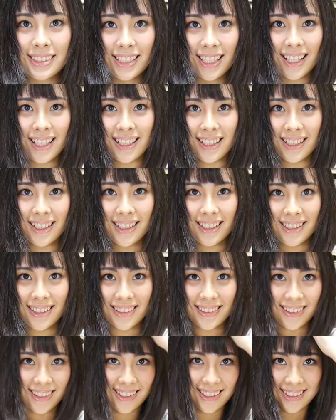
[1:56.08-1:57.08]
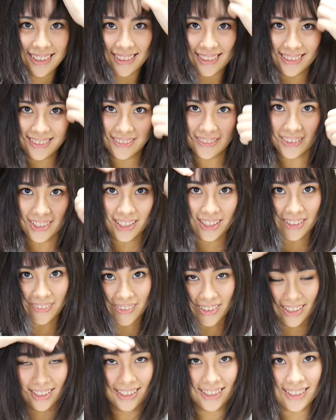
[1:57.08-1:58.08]
じゃーんあ前
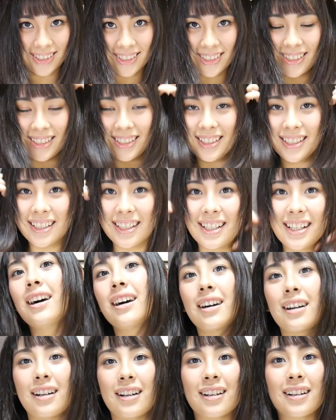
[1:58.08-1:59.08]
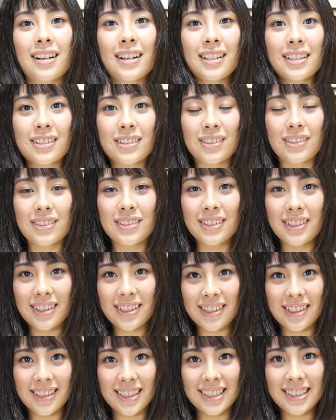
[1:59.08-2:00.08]
髪が。はい、こんな
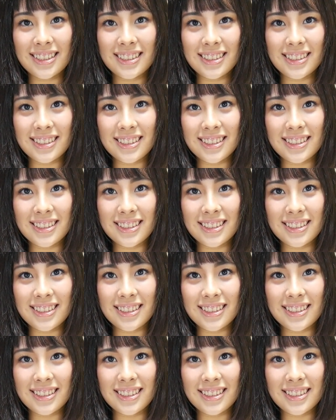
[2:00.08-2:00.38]
感じ